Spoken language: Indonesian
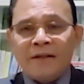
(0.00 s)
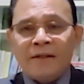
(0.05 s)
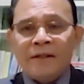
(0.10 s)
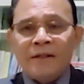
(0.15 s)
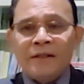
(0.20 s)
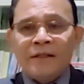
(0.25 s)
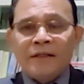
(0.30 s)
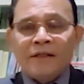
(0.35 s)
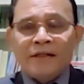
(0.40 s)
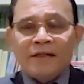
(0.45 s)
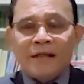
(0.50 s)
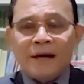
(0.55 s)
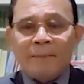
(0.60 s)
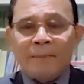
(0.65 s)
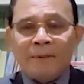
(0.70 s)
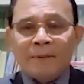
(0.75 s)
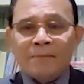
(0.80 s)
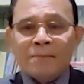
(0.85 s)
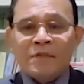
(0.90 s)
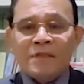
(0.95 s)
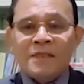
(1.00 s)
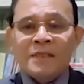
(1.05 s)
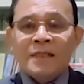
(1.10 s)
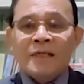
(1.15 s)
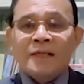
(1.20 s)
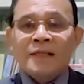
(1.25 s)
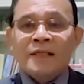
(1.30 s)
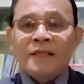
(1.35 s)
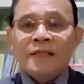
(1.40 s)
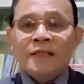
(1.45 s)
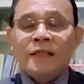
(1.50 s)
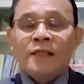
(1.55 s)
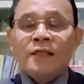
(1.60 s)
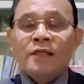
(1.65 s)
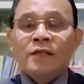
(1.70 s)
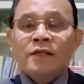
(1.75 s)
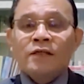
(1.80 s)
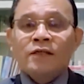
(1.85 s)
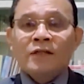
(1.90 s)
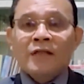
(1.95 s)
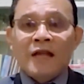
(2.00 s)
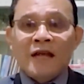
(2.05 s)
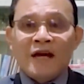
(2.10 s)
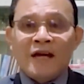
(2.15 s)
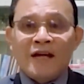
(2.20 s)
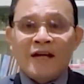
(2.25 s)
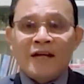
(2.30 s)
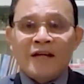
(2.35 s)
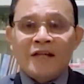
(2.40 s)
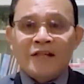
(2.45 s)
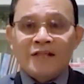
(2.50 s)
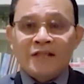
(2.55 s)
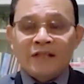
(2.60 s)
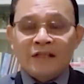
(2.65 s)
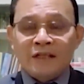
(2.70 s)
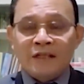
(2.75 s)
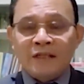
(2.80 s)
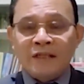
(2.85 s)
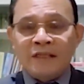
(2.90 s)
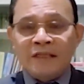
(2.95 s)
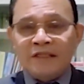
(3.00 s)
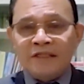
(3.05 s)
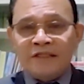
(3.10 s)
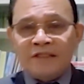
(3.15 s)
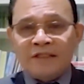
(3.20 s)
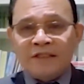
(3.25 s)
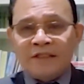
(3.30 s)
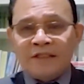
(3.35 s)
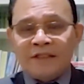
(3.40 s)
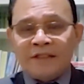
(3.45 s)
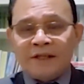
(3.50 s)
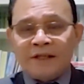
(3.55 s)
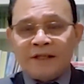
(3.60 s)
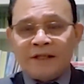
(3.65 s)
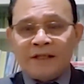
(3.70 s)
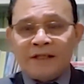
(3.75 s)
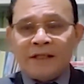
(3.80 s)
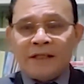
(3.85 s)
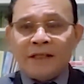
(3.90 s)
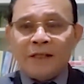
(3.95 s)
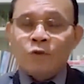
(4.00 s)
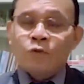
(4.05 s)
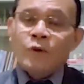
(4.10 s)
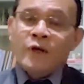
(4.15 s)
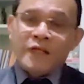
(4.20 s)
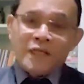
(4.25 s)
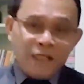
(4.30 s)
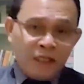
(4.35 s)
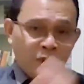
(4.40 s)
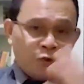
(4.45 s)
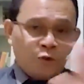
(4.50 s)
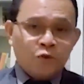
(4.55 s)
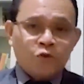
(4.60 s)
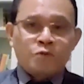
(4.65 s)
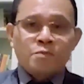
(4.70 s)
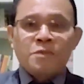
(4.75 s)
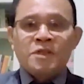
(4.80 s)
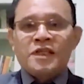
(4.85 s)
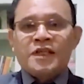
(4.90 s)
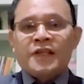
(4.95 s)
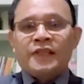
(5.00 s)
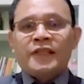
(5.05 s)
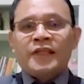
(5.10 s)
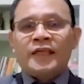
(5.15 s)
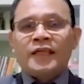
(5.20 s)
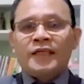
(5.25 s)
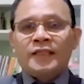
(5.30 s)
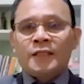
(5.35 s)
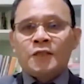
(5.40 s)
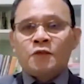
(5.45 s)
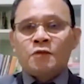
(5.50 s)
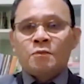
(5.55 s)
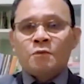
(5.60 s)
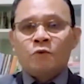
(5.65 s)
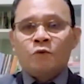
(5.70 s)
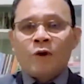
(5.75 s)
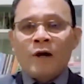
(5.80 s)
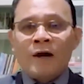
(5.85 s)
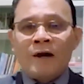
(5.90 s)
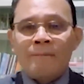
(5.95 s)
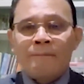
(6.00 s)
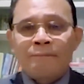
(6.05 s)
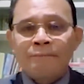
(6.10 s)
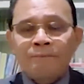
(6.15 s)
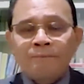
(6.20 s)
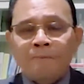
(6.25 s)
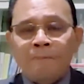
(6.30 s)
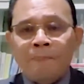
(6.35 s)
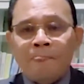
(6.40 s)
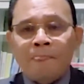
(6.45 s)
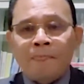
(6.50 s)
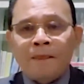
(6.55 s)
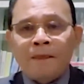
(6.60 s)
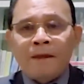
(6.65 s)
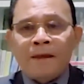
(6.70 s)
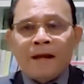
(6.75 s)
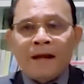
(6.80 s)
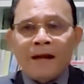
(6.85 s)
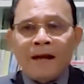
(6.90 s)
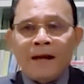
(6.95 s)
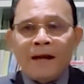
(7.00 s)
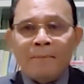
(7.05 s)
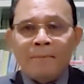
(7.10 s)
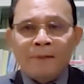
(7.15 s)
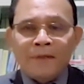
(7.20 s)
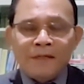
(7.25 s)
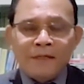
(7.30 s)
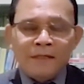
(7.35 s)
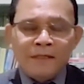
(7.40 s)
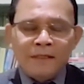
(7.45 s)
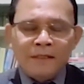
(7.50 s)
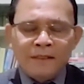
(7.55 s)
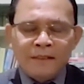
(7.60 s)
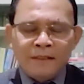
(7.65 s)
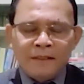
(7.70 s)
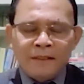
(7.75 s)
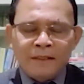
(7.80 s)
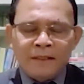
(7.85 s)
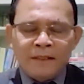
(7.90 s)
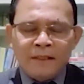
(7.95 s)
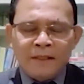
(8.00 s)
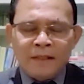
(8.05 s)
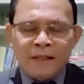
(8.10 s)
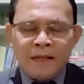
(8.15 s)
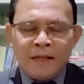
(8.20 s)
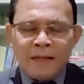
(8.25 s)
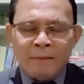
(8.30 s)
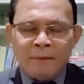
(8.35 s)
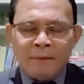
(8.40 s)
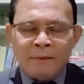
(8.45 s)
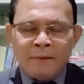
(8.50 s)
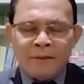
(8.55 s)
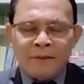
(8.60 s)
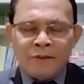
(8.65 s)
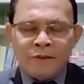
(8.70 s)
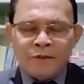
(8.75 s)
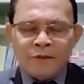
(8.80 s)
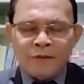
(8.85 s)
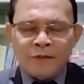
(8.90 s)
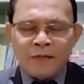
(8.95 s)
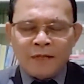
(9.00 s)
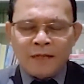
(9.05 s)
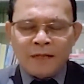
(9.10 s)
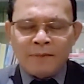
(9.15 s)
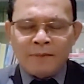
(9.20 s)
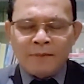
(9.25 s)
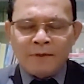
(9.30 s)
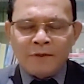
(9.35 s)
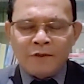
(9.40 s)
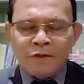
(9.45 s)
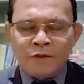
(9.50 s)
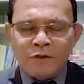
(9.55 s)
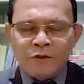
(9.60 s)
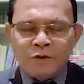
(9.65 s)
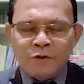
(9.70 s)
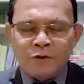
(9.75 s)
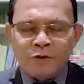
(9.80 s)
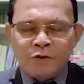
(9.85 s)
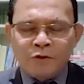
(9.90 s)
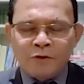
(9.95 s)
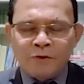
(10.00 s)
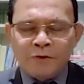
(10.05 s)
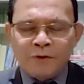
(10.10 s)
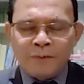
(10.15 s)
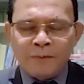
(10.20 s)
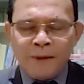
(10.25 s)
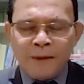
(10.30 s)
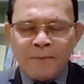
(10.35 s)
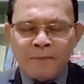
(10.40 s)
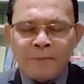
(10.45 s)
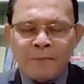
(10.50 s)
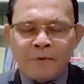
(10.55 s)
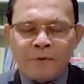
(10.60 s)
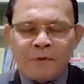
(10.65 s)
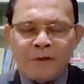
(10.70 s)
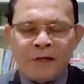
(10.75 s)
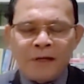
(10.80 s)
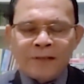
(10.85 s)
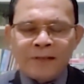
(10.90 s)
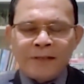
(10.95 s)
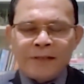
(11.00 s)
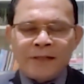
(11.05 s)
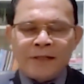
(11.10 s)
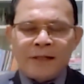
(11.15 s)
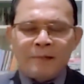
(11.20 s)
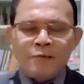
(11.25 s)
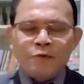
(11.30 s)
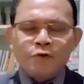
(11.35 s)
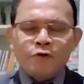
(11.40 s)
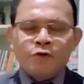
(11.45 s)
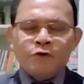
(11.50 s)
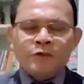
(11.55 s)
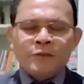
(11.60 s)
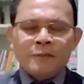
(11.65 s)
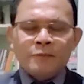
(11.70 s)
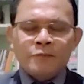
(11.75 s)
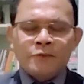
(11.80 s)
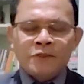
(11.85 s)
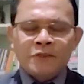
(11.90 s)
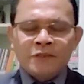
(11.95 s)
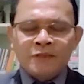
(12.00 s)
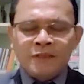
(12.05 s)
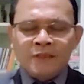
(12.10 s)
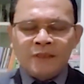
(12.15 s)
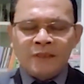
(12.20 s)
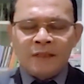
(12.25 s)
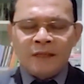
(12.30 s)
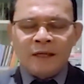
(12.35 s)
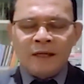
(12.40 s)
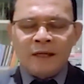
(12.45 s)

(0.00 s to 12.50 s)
yang dapat menjadi teladan di, sekitar kita. Tuhan Yesus menyertai kita semua. Amin. Ya Allah Bapa di sorga kami bersyukur untuk firman-Mu. Ajar kami untuk tetap setia